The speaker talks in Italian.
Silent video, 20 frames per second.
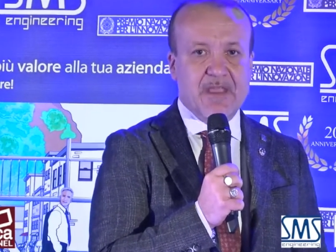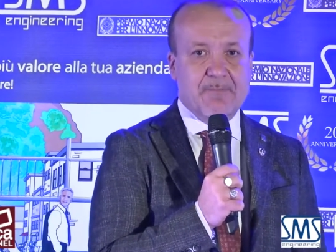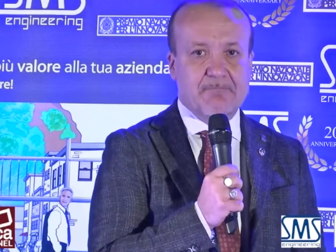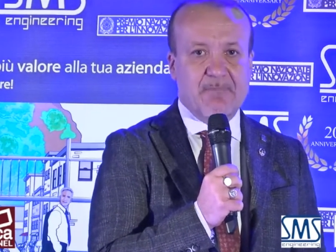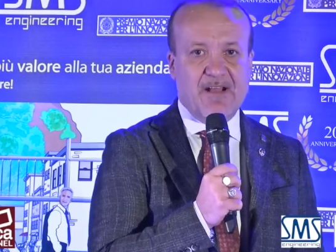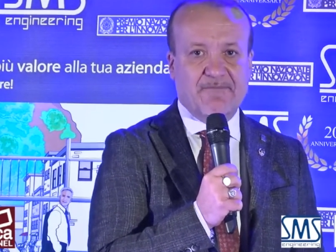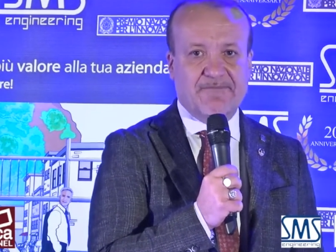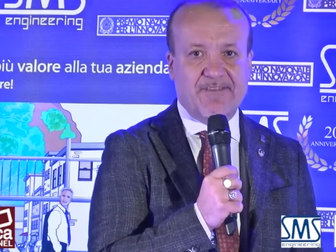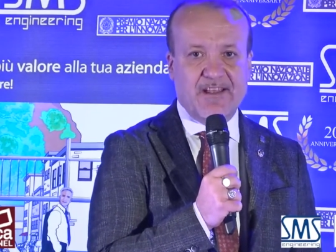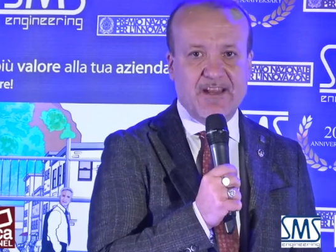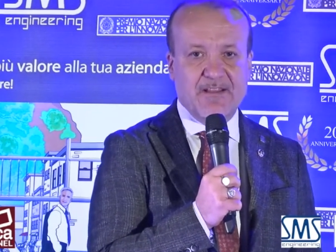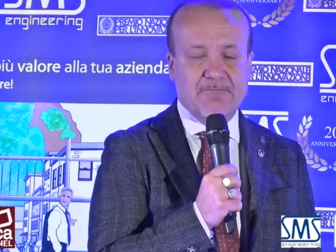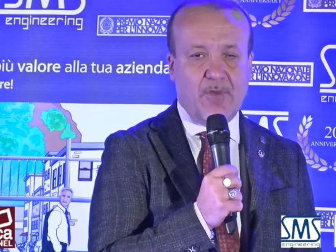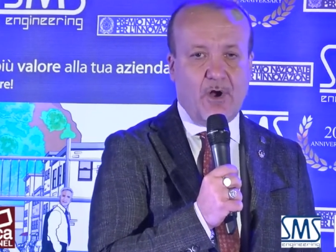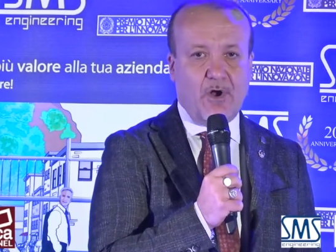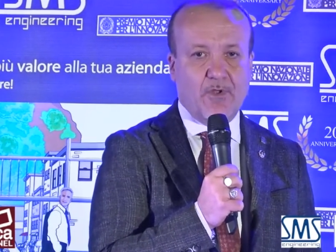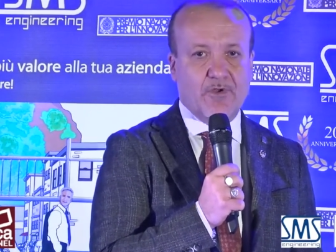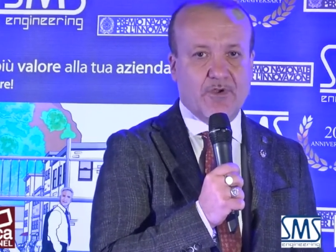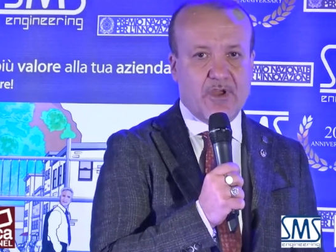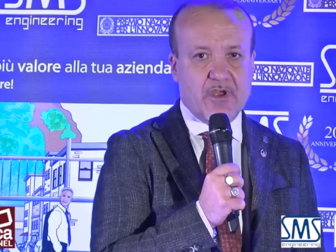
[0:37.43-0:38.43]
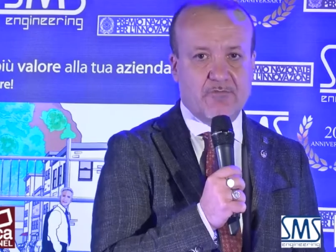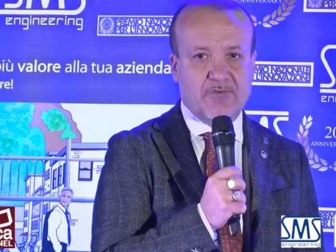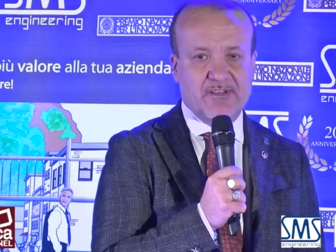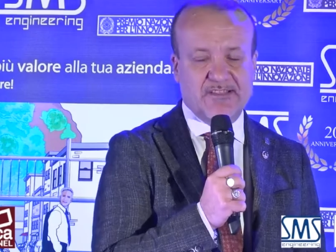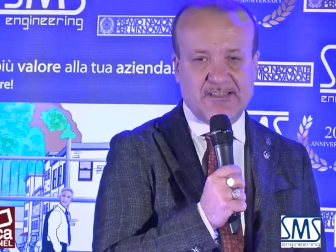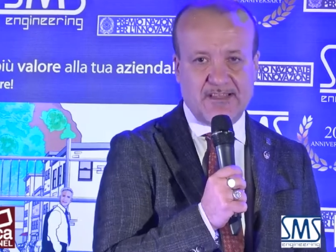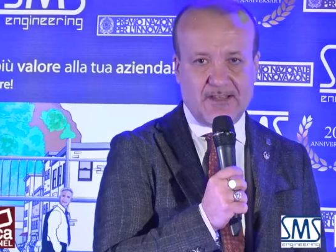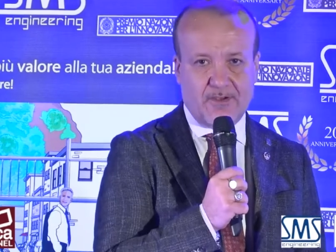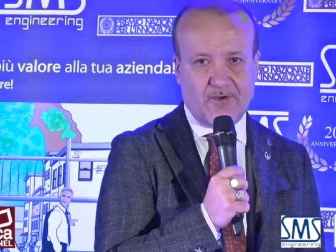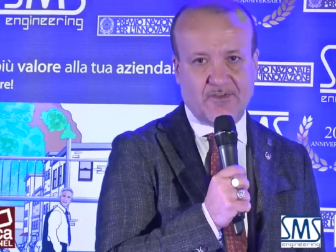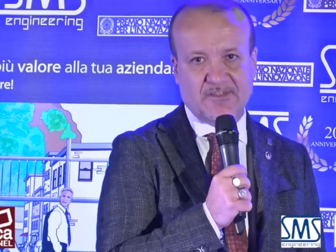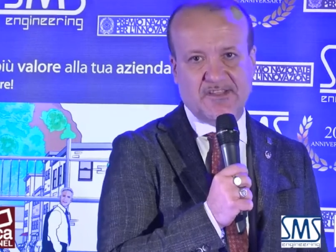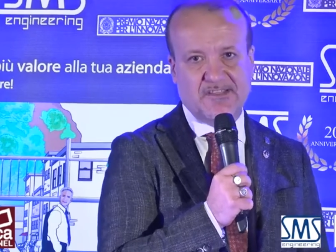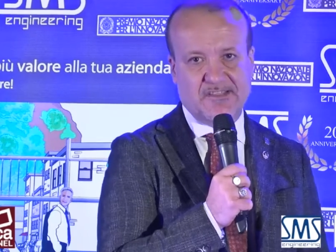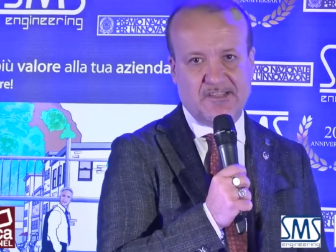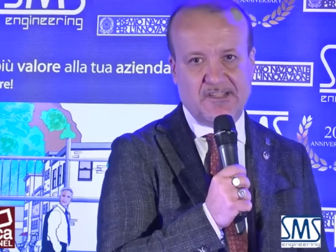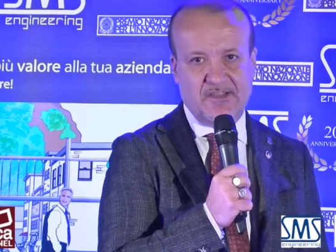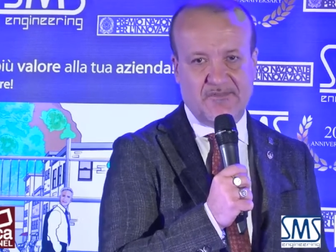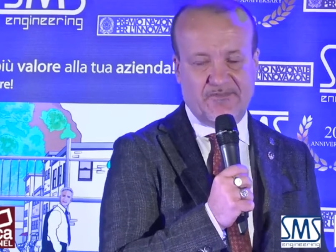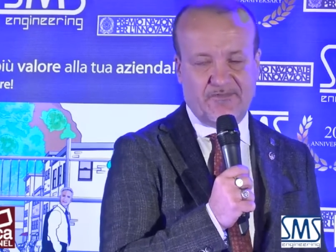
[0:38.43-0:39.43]
ma fare in modo che queste cose
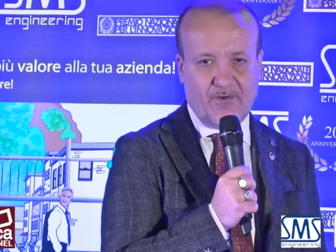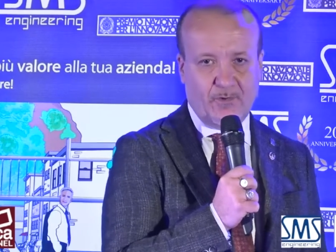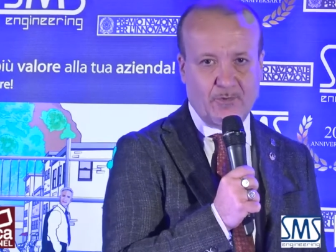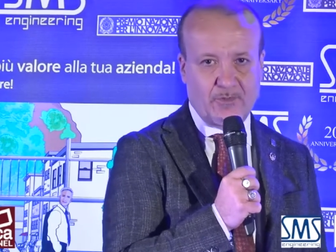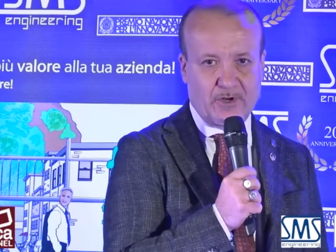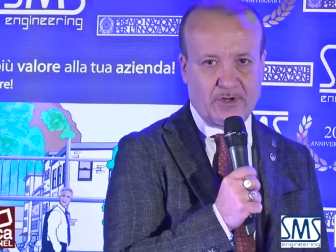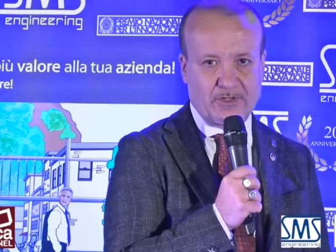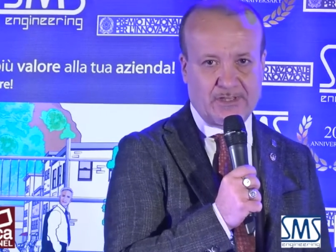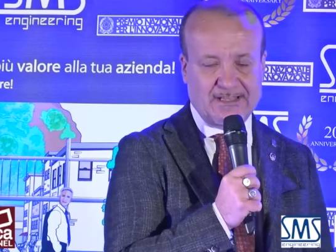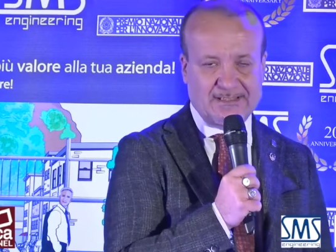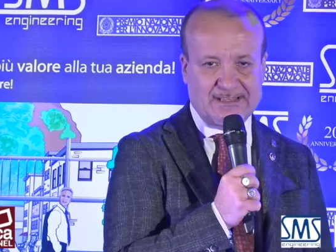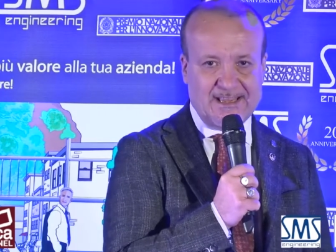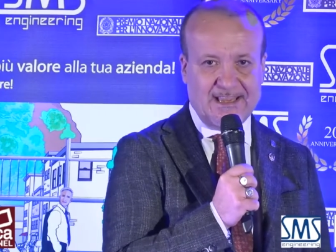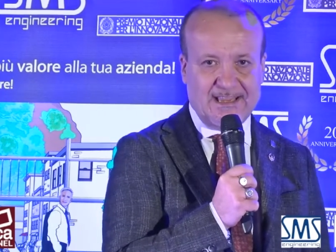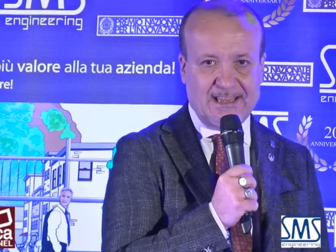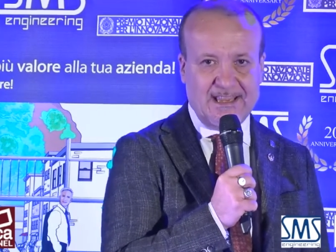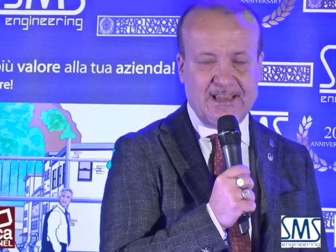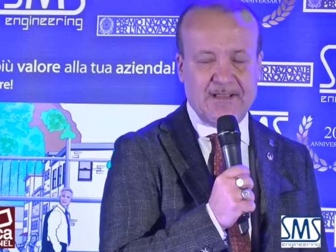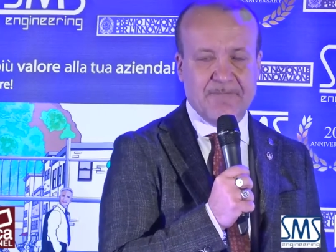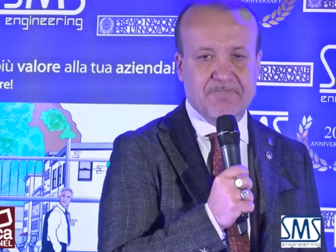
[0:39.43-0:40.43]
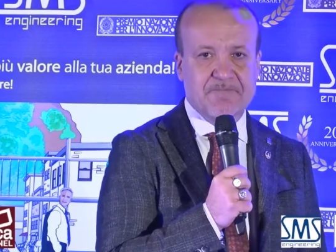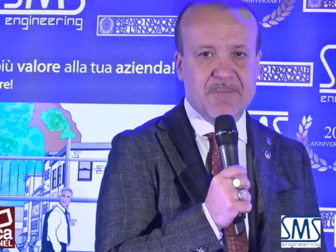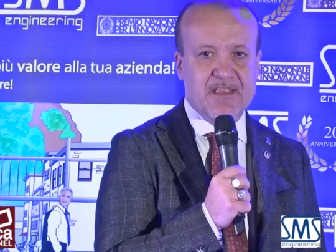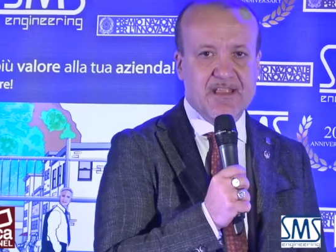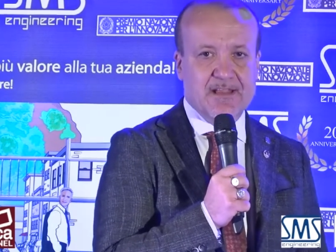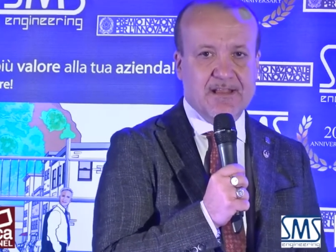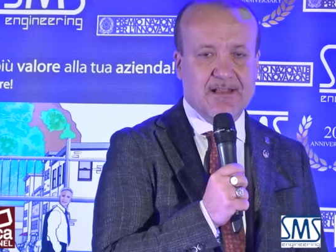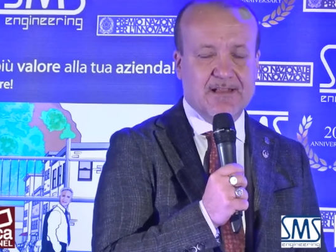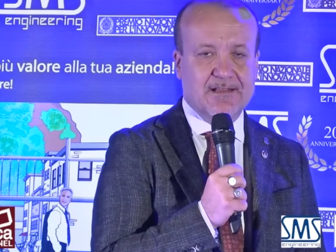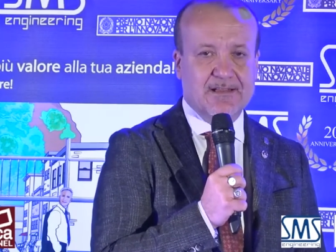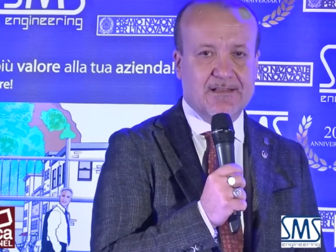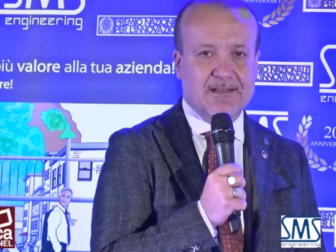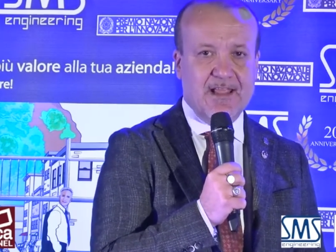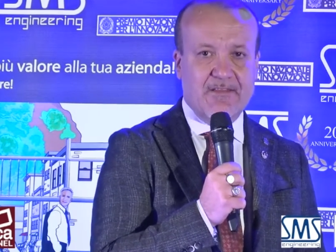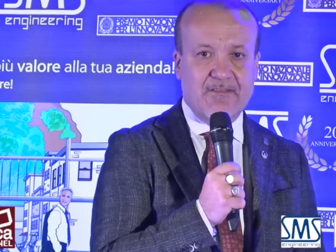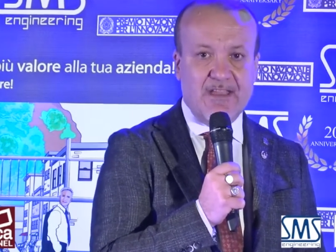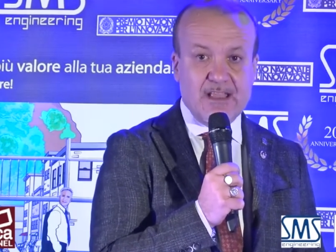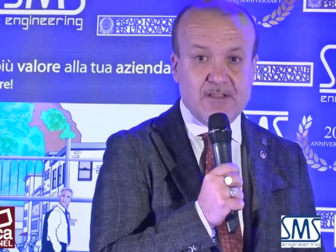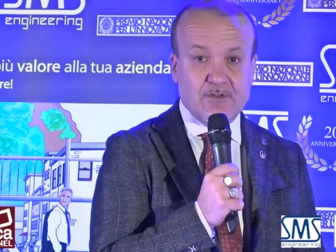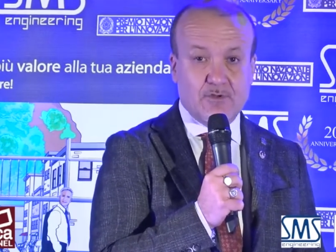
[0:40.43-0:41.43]
si diffondano, tant'è che eh,
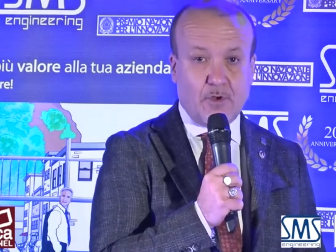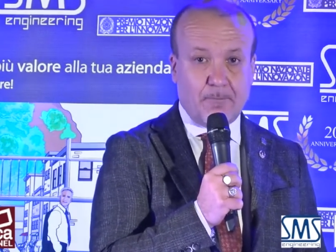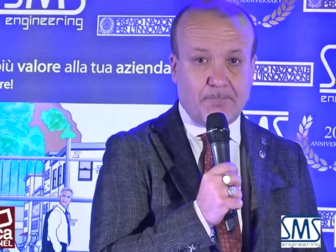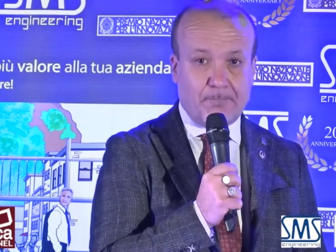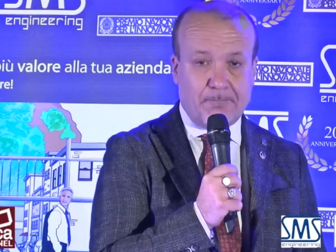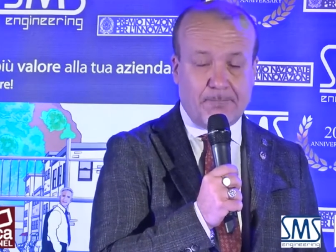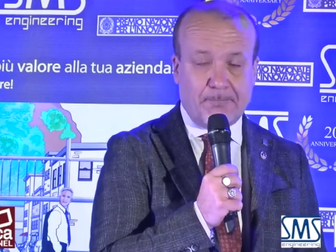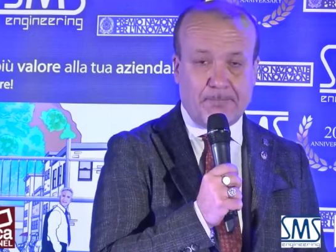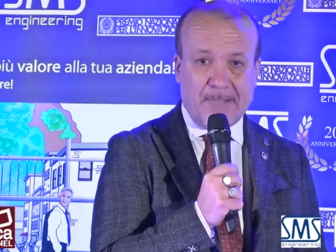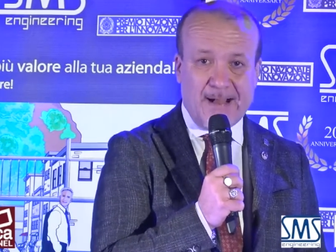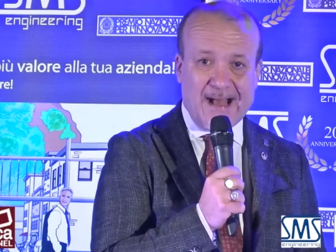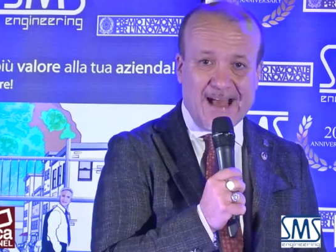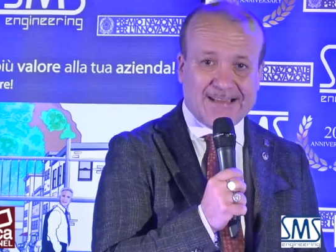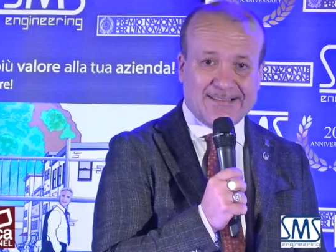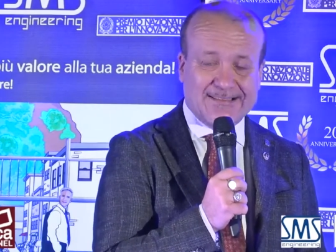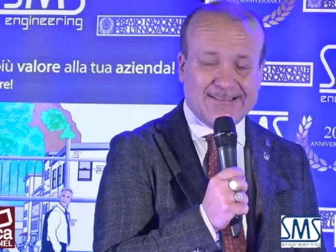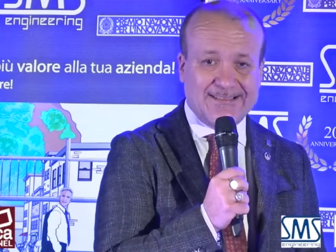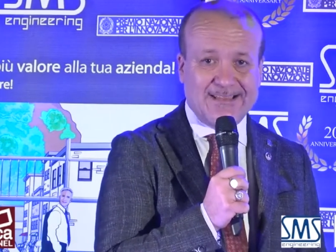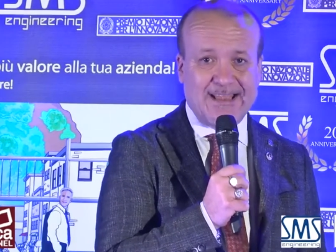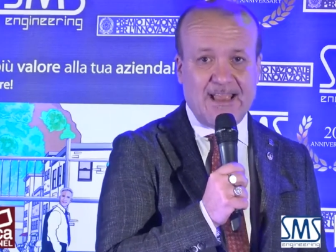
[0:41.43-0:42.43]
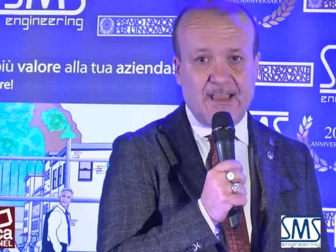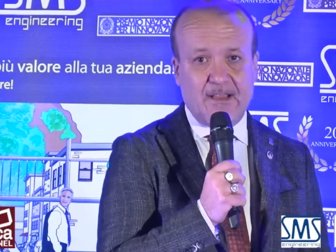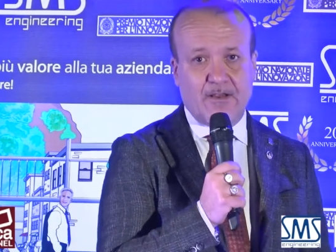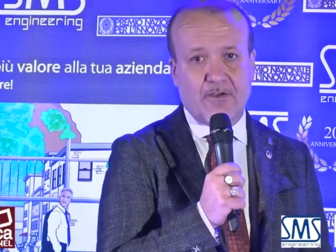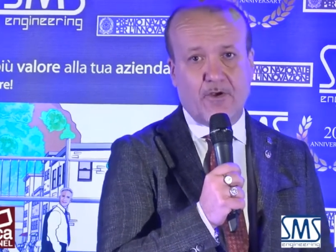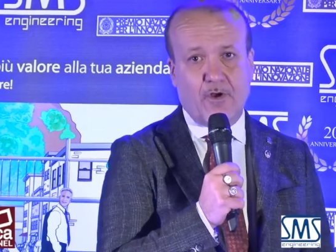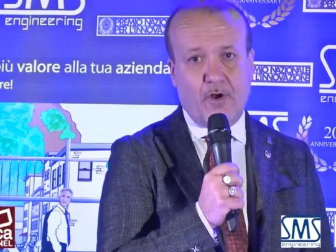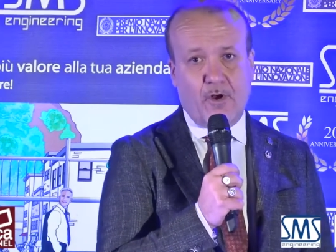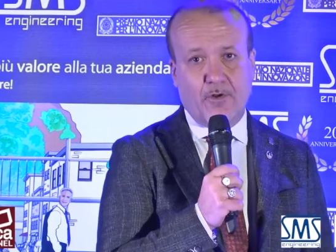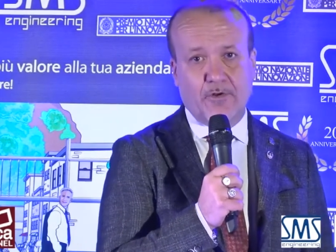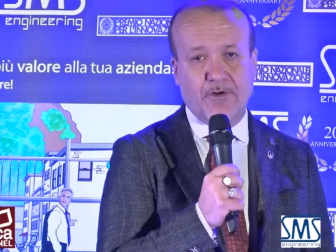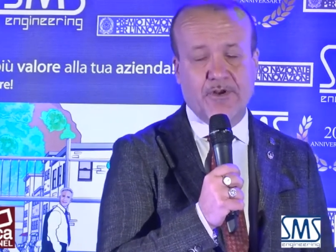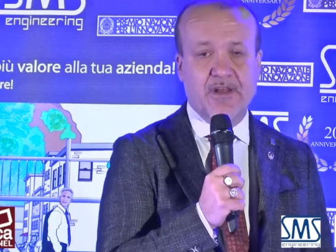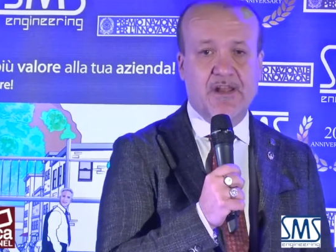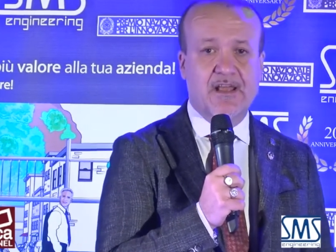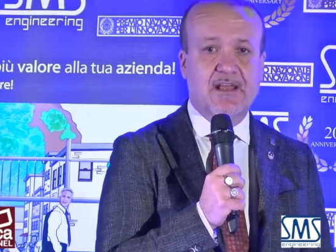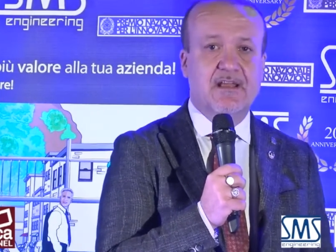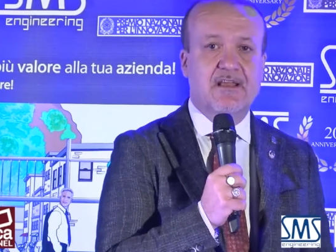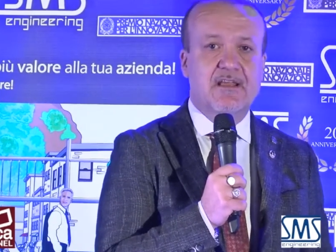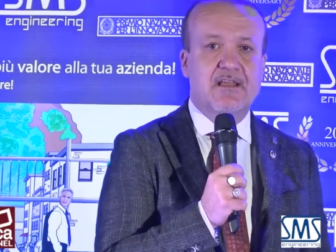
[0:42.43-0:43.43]
l'evento parte con